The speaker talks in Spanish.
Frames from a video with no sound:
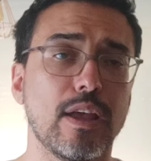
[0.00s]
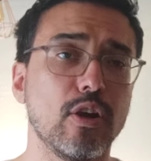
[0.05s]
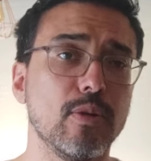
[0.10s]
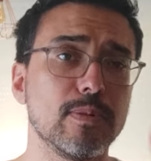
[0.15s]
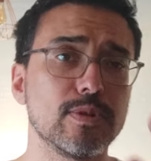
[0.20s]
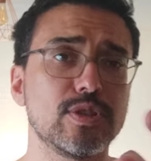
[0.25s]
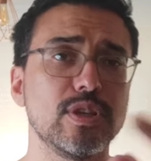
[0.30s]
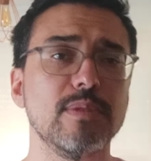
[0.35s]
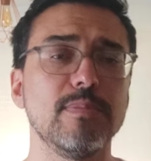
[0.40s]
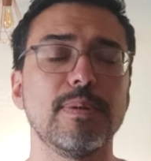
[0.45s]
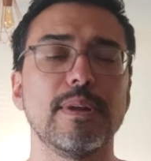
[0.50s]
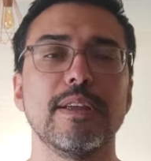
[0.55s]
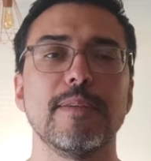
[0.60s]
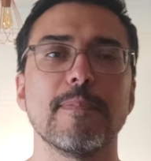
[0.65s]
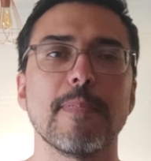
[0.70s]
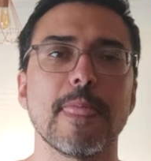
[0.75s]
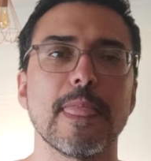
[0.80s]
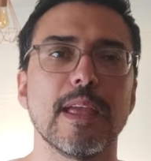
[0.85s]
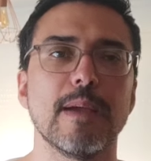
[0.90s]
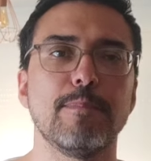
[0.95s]
Como siempre,
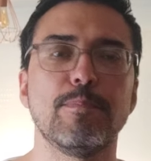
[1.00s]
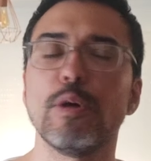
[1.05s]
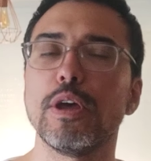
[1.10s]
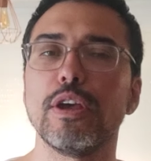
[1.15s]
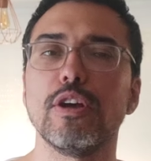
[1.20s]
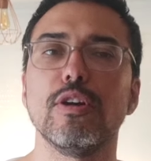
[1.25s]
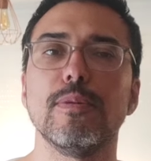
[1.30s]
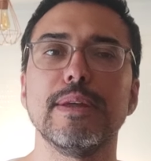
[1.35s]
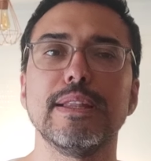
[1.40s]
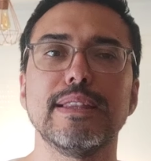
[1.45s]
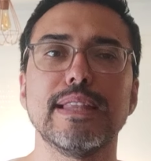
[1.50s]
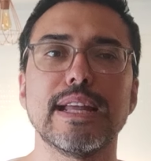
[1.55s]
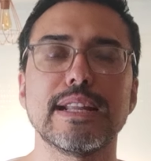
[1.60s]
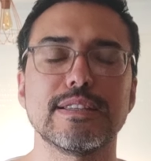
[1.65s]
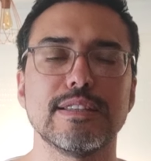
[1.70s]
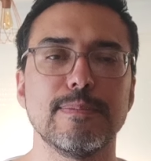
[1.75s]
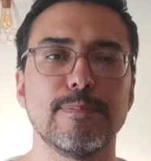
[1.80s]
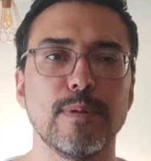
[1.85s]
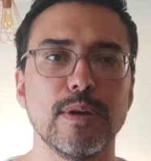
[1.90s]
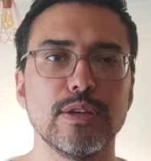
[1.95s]
pueden comentar,
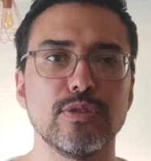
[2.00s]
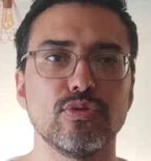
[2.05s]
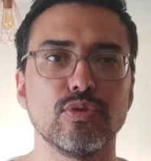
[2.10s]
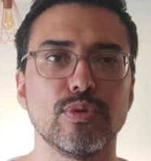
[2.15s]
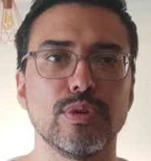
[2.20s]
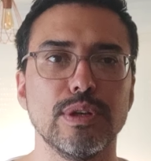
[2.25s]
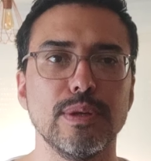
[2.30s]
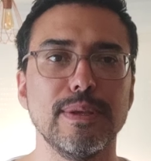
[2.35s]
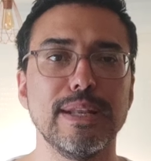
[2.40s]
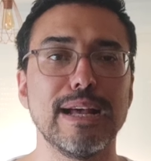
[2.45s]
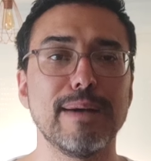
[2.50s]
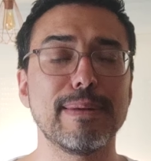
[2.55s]
se pueden suscribir.